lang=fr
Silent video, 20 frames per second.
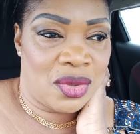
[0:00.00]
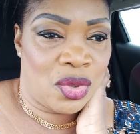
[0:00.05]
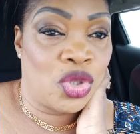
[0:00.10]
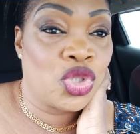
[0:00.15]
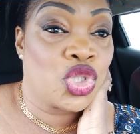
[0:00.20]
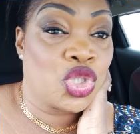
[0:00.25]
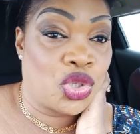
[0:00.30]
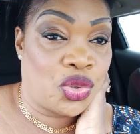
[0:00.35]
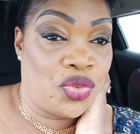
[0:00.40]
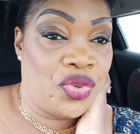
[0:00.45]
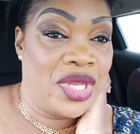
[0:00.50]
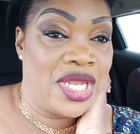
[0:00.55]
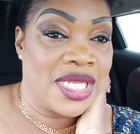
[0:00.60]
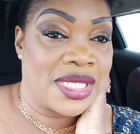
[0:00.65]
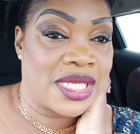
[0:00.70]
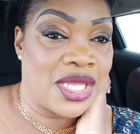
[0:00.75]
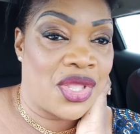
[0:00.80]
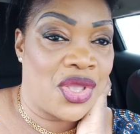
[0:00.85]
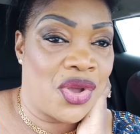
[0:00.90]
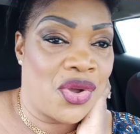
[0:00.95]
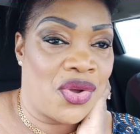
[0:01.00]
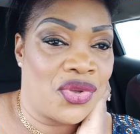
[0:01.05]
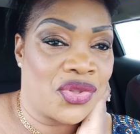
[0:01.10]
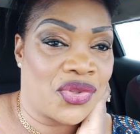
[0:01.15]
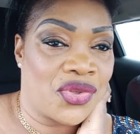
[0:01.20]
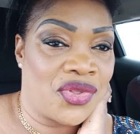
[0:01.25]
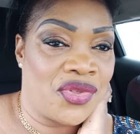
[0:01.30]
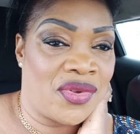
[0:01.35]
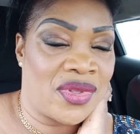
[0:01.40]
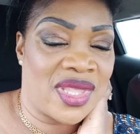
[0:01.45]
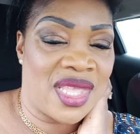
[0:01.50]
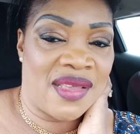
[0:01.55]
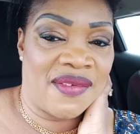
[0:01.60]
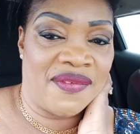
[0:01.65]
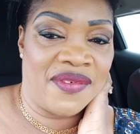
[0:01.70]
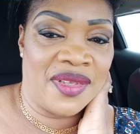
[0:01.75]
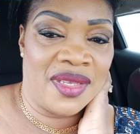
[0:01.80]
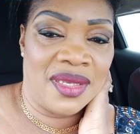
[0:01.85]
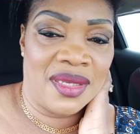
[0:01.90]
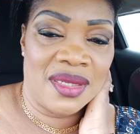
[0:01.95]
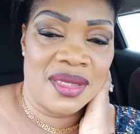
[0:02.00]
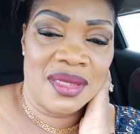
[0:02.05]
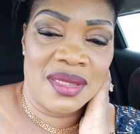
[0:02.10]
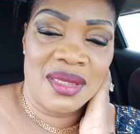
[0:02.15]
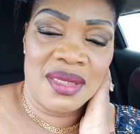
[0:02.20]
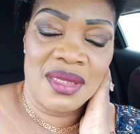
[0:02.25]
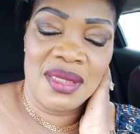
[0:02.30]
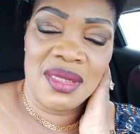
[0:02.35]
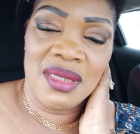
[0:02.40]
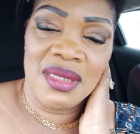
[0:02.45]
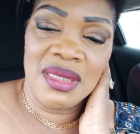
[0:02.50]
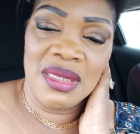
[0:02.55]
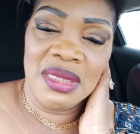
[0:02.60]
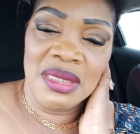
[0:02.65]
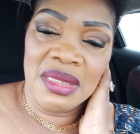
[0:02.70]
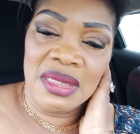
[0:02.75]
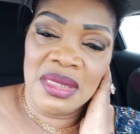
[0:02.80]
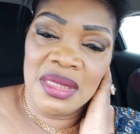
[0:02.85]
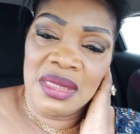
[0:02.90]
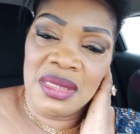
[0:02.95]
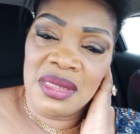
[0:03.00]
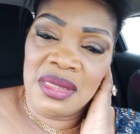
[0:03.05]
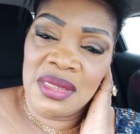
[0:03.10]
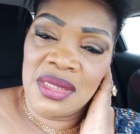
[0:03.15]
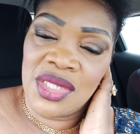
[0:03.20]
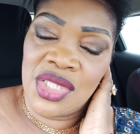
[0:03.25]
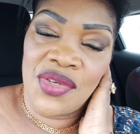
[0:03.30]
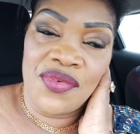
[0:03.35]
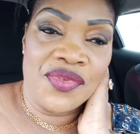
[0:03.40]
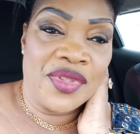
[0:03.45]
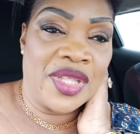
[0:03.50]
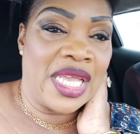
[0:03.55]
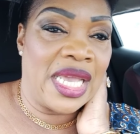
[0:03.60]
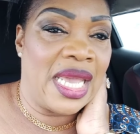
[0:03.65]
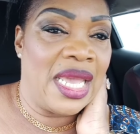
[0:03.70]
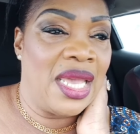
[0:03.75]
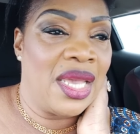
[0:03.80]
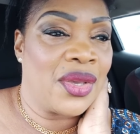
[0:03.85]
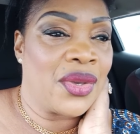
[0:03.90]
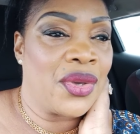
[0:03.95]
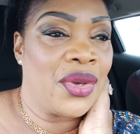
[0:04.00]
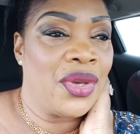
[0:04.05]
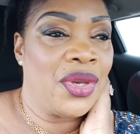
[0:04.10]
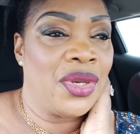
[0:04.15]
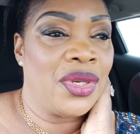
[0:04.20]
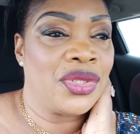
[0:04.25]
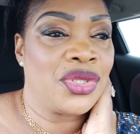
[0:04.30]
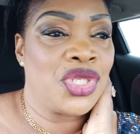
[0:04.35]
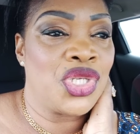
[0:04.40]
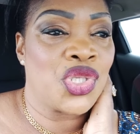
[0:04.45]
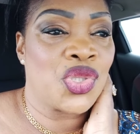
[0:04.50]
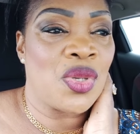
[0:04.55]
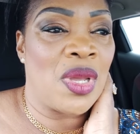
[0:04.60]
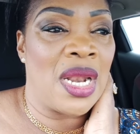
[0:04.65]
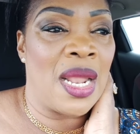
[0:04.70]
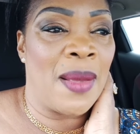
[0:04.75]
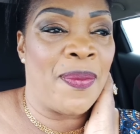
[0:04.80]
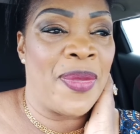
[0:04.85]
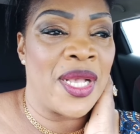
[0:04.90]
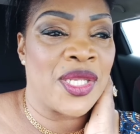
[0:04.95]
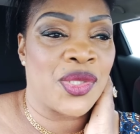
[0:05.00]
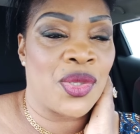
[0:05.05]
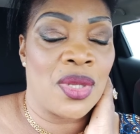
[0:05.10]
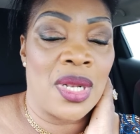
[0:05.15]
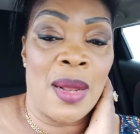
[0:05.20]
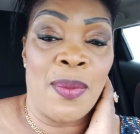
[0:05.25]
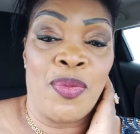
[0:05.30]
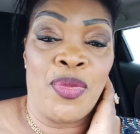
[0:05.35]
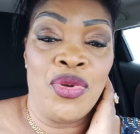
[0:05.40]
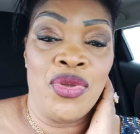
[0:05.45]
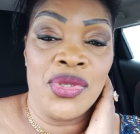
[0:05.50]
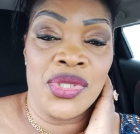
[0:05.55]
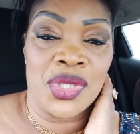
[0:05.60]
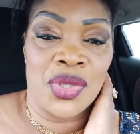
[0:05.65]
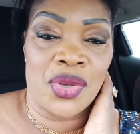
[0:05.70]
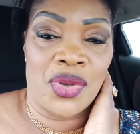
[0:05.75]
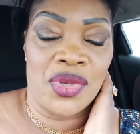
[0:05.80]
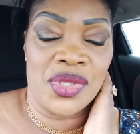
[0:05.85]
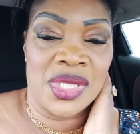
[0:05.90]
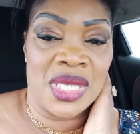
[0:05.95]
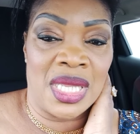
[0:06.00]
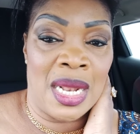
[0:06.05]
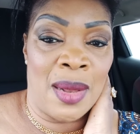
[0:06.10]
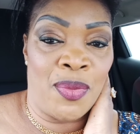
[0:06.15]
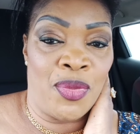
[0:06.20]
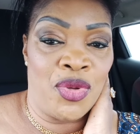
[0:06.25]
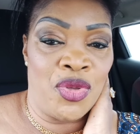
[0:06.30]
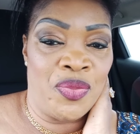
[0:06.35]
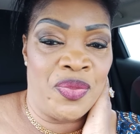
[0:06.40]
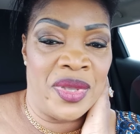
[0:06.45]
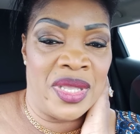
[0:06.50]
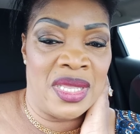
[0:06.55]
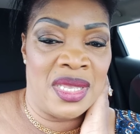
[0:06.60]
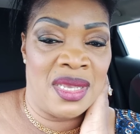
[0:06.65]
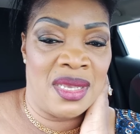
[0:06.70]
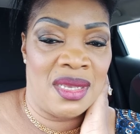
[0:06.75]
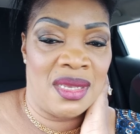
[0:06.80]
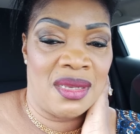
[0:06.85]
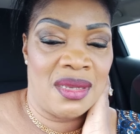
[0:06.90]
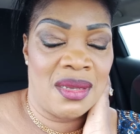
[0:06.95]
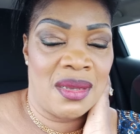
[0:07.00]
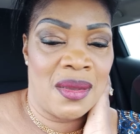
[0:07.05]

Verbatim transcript: Aujourd'hui, le Seigneur rentre dans ta vie. Je voudrais que tu sois la personne la plus heureuse et la plus bénie.